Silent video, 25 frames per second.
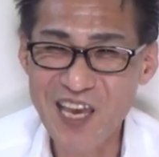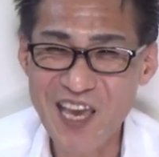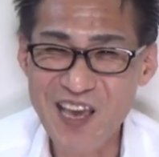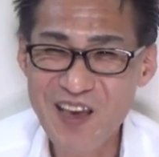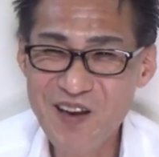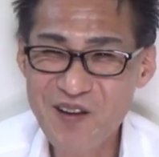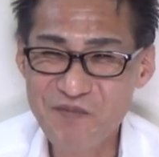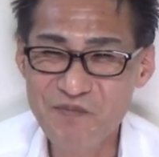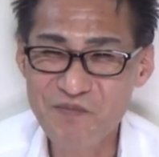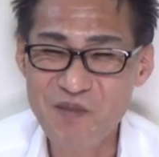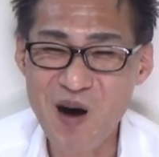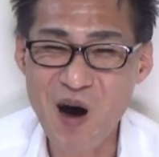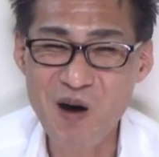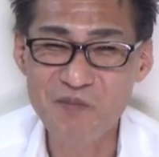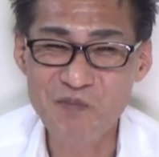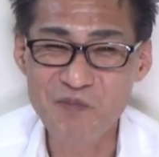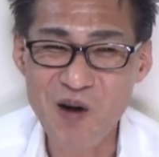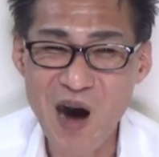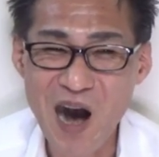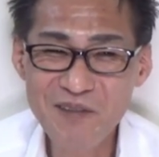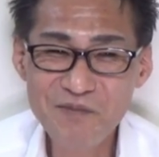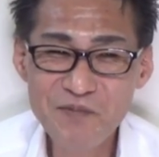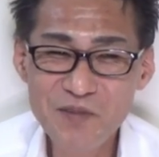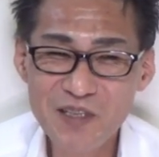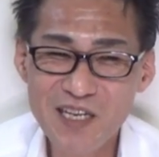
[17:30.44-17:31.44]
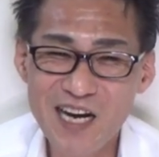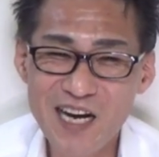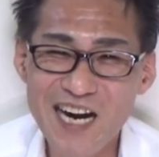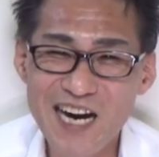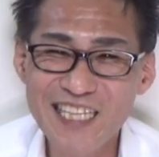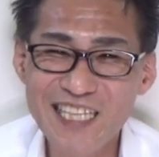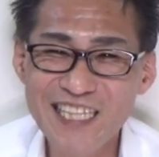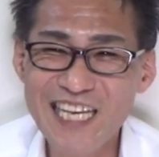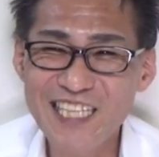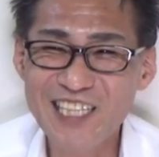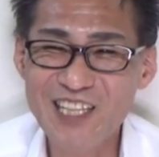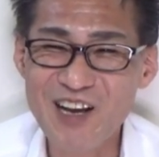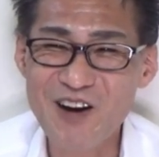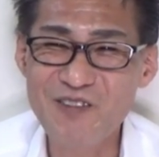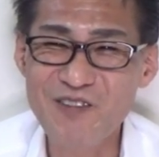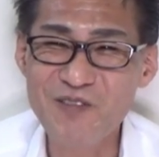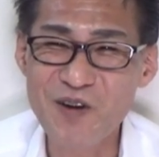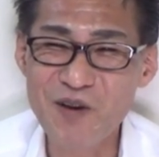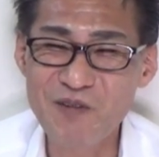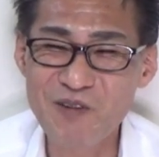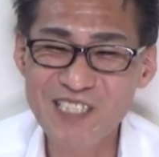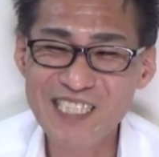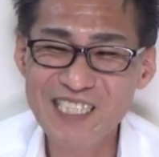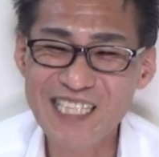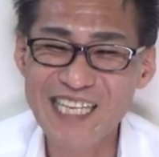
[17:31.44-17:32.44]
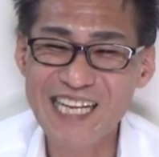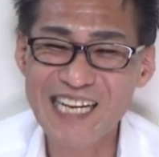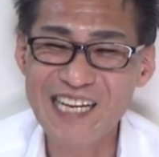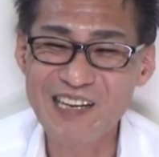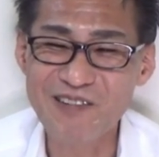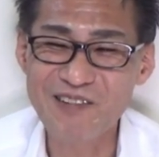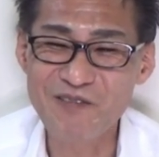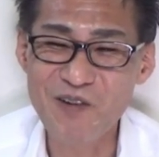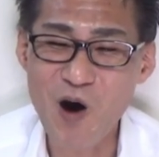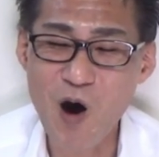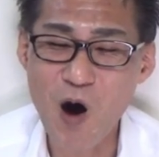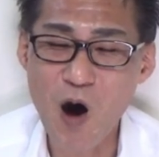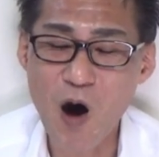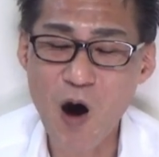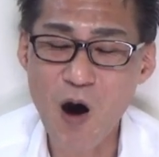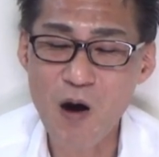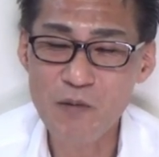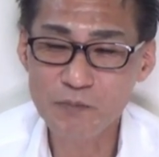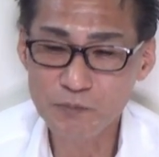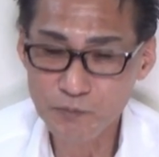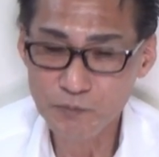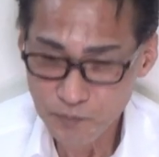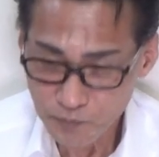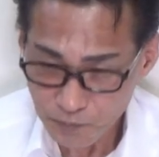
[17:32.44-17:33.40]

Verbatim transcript: えまあまあ、かかんないとは思いますけれども、